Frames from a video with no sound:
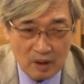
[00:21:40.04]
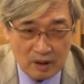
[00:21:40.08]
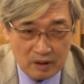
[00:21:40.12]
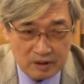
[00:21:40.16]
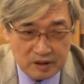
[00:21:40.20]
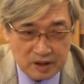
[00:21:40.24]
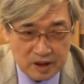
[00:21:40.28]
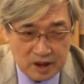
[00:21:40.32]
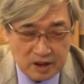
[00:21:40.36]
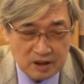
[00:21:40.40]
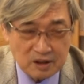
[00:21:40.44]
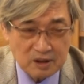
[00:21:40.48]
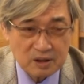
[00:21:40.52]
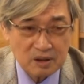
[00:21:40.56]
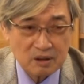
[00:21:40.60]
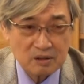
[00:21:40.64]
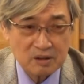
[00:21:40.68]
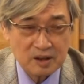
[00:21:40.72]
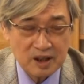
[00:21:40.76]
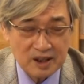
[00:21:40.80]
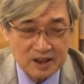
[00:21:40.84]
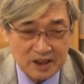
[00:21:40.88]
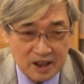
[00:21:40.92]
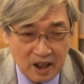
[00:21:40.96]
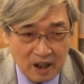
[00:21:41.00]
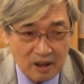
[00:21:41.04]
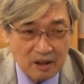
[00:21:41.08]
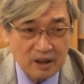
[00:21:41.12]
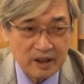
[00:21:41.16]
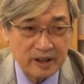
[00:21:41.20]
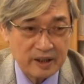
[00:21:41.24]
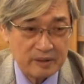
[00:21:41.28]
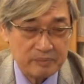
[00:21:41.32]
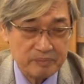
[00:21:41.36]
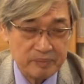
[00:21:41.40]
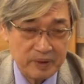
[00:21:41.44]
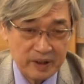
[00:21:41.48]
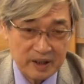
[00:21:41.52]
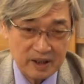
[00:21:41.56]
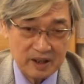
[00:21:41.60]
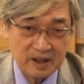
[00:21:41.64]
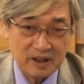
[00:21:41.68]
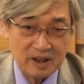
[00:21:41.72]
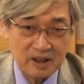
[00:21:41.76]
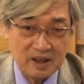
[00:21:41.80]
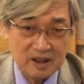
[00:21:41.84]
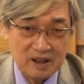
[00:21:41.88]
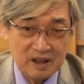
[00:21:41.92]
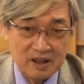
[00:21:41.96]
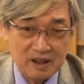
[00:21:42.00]
荆州的江陵被
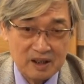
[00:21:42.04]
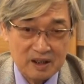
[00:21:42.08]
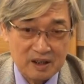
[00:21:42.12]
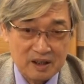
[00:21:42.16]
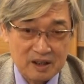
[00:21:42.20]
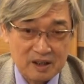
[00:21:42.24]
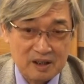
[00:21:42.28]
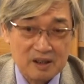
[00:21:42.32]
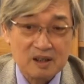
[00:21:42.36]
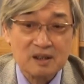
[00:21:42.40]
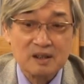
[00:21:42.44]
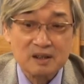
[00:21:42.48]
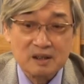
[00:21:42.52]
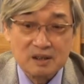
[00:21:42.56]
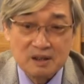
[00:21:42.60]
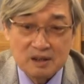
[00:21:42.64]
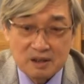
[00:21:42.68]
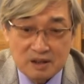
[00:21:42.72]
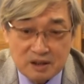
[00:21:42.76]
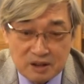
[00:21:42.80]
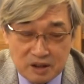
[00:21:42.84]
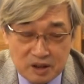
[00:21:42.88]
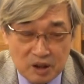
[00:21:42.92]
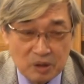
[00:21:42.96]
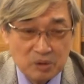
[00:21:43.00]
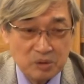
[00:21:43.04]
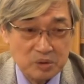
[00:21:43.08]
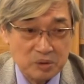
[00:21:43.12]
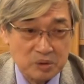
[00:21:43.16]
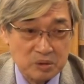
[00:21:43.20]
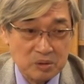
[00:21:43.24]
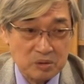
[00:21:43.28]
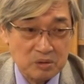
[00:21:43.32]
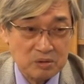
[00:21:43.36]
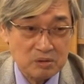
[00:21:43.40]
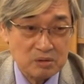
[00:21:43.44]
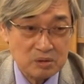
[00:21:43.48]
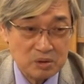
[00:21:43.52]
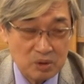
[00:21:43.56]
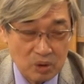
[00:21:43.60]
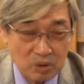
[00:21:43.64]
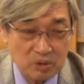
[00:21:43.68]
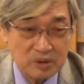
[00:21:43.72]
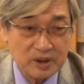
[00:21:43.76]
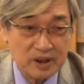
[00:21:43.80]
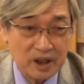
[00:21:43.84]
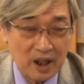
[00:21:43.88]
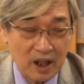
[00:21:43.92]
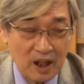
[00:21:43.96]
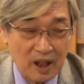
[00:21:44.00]
周瑜攻
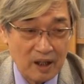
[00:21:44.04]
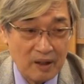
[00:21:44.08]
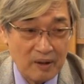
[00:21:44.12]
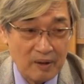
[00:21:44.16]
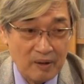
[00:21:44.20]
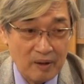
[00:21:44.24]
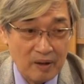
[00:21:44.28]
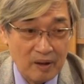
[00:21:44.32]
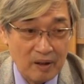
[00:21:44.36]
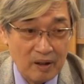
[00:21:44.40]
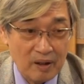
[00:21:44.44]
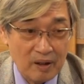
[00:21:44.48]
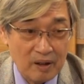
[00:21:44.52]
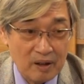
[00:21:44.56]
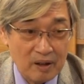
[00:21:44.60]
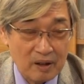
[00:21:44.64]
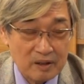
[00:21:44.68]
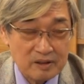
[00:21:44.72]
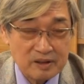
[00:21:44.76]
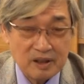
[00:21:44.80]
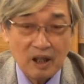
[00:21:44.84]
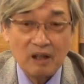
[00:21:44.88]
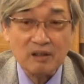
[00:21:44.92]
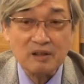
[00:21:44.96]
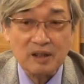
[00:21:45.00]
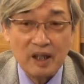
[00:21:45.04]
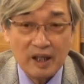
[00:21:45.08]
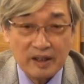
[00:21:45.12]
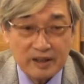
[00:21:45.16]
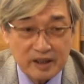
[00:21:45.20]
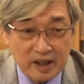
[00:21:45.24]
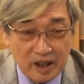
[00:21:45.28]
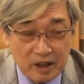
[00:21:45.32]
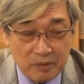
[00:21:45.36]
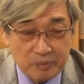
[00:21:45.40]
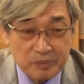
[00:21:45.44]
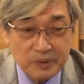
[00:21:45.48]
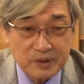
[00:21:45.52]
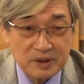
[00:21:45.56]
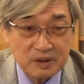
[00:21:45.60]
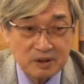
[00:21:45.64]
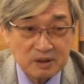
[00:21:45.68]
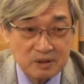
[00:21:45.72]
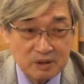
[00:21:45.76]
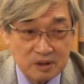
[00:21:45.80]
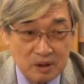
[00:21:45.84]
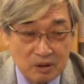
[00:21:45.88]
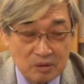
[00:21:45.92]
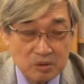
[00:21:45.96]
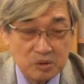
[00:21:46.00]
下。当然也不是
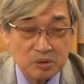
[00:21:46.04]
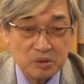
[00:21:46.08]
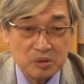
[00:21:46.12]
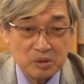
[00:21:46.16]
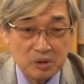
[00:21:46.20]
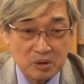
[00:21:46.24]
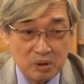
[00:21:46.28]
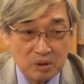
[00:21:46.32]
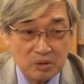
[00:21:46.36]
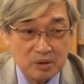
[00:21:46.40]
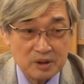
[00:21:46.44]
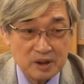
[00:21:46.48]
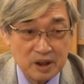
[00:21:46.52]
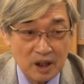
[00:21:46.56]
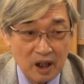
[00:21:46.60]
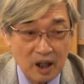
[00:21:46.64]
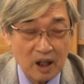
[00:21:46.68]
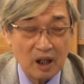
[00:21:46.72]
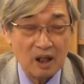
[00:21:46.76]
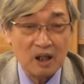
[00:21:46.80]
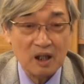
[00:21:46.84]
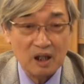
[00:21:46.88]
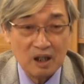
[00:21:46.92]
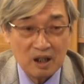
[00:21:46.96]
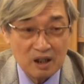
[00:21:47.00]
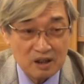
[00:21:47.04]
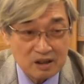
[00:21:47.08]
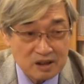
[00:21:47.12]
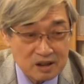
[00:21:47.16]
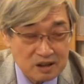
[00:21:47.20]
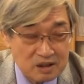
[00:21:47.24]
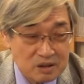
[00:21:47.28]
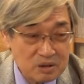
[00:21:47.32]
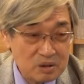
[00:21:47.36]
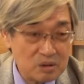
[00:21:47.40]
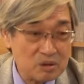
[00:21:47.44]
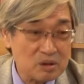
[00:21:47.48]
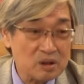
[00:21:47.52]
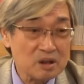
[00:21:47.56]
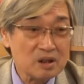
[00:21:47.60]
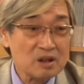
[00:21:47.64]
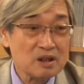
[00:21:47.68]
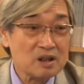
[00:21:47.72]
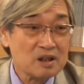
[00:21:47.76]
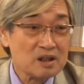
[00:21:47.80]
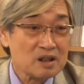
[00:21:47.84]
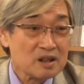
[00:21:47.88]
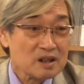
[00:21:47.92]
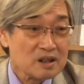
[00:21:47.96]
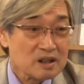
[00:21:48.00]
周瑜攻下，而是说，
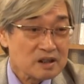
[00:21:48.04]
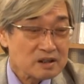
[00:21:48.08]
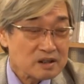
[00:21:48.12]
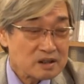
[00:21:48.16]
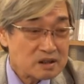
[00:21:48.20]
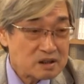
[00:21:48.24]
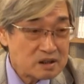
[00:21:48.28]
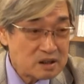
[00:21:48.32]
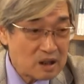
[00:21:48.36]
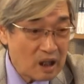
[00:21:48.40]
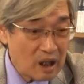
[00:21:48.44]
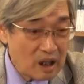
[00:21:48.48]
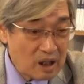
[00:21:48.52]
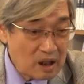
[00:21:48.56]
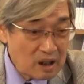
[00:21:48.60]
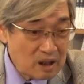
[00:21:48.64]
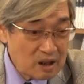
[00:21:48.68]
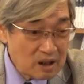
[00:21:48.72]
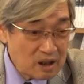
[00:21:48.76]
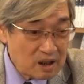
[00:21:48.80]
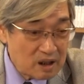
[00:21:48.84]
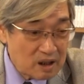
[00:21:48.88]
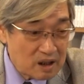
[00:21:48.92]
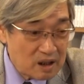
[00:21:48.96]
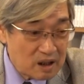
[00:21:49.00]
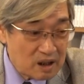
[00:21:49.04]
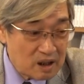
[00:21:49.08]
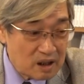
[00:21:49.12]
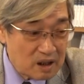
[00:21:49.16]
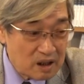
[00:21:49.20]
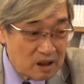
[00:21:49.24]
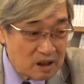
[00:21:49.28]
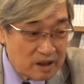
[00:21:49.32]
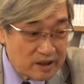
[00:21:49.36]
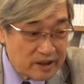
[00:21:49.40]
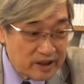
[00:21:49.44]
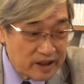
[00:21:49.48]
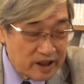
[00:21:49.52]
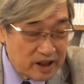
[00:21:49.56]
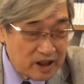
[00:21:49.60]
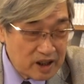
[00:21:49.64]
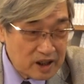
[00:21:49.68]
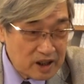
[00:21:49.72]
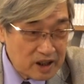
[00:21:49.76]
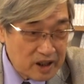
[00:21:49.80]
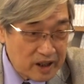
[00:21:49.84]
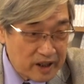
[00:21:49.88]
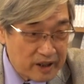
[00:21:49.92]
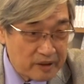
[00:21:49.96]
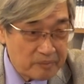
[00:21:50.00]
当夷
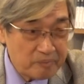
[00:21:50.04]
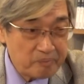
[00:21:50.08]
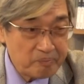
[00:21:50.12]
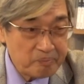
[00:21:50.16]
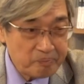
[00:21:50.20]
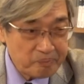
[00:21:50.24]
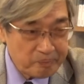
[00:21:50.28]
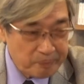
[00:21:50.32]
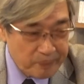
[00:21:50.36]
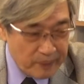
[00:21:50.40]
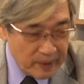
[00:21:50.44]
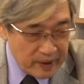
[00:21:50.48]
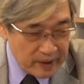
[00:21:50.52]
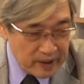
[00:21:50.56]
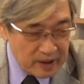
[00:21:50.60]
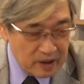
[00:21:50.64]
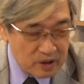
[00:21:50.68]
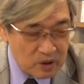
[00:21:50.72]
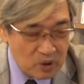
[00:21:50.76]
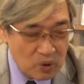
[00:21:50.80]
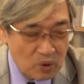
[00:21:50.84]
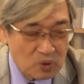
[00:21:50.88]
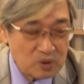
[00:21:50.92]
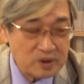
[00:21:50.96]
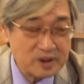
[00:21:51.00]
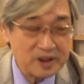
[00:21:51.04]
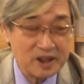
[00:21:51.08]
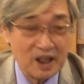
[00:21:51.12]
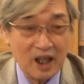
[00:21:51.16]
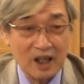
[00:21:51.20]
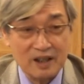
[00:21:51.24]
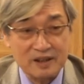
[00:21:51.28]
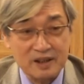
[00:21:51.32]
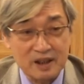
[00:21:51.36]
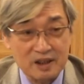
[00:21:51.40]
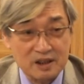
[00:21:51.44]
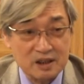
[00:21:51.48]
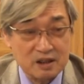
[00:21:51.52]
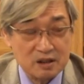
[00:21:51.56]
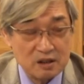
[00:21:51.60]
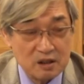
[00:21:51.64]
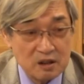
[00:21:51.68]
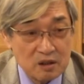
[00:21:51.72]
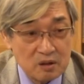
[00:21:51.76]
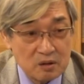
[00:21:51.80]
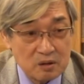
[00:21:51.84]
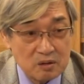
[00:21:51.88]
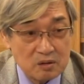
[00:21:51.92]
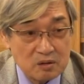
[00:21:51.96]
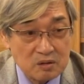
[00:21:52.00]
陵被攻下的时
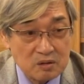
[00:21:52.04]
候，